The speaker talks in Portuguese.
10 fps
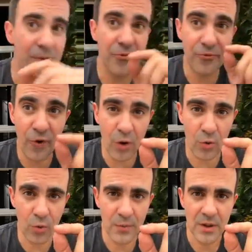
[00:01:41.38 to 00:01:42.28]

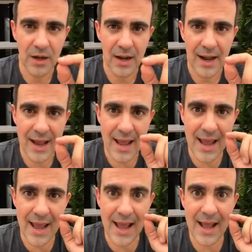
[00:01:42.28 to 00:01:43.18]
foco,
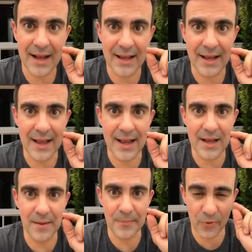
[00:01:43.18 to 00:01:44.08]
é,
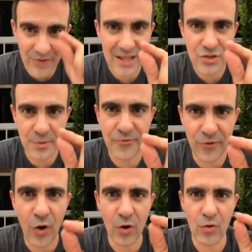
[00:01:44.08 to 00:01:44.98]
é, para eu falar sobre
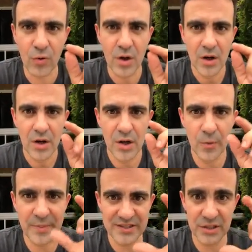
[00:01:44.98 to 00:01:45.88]
foco,
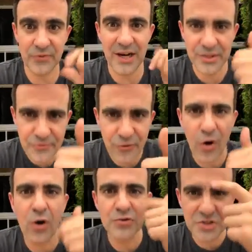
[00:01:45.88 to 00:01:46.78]
eu preciso falar de
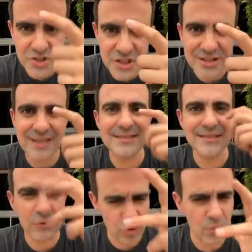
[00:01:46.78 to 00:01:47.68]
foco, de
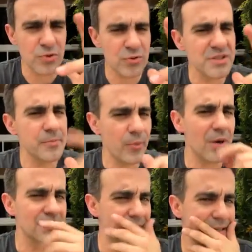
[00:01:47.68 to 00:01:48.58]
distração, de algumas coisas
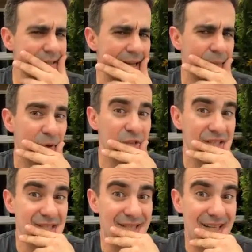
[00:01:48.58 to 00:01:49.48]
importantes, né? Para eu te
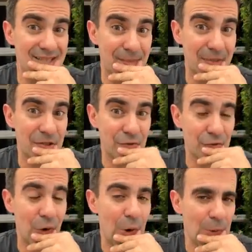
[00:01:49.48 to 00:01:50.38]
ensinar a ter mais
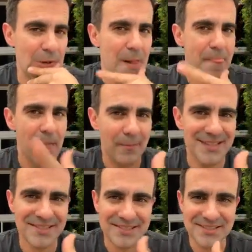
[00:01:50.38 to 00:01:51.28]
foco.
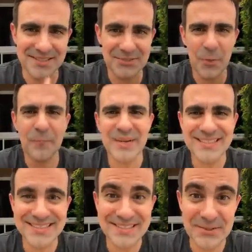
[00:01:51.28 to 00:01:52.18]
Mas antes disso, eu
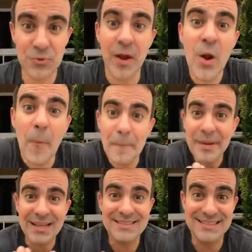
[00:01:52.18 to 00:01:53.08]
preciso, eu
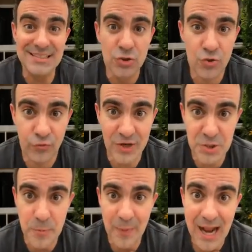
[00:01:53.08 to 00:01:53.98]
preciso,
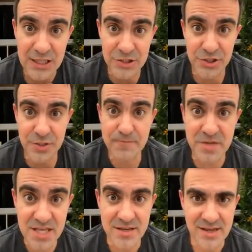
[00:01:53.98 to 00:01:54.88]
faz parte de
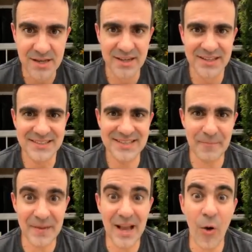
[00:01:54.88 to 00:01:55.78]
mim
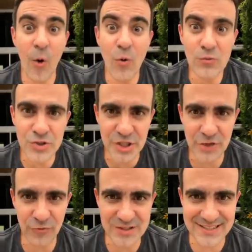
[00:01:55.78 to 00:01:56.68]
saber onde que
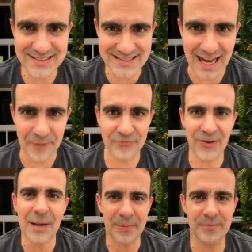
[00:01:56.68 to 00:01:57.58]
você tá.
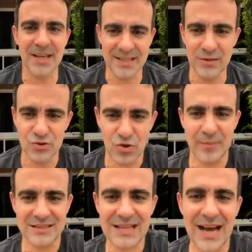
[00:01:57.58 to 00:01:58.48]
Fala para mim aqui nos
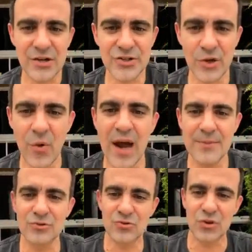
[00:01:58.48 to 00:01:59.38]
comentários,
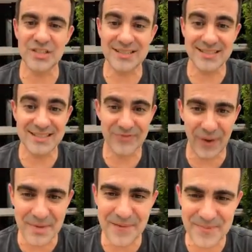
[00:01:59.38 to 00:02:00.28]
Jerônimo, tô te assistindo,
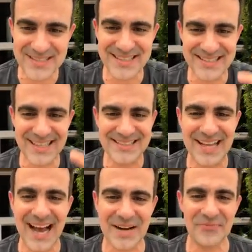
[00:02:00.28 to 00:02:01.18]
família PC13
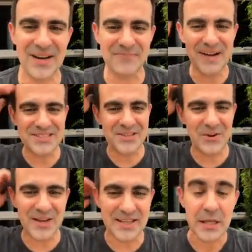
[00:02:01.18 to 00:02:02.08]
na área, fala Pat
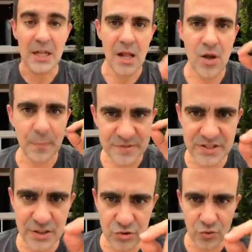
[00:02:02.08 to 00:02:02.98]
Clock. Eu
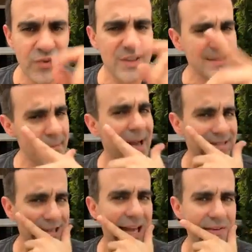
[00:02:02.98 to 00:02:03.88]
preciso, ser
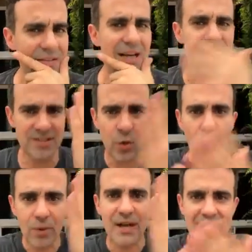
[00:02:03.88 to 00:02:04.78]
massa a live, tá? Vai ser
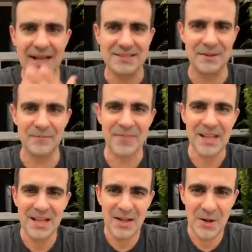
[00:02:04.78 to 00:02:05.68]
concreta.
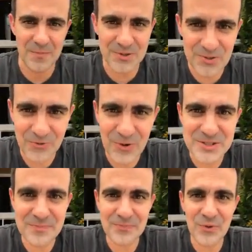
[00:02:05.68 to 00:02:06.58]
O pessoal falou
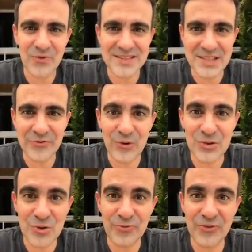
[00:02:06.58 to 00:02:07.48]
assim, não vai ter
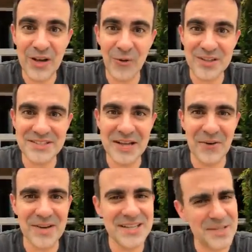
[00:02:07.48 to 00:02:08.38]
filosofia hoje
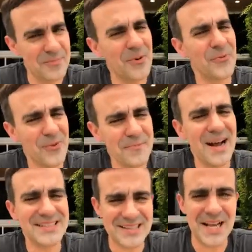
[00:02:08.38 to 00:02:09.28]
não, né, G? Pô, foi
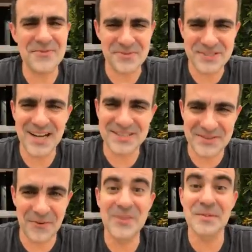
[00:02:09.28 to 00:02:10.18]
massa a live com o
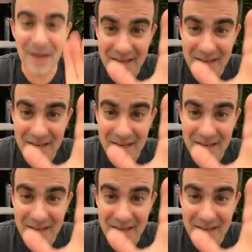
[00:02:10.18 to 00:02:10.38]
Gerson ontem, mas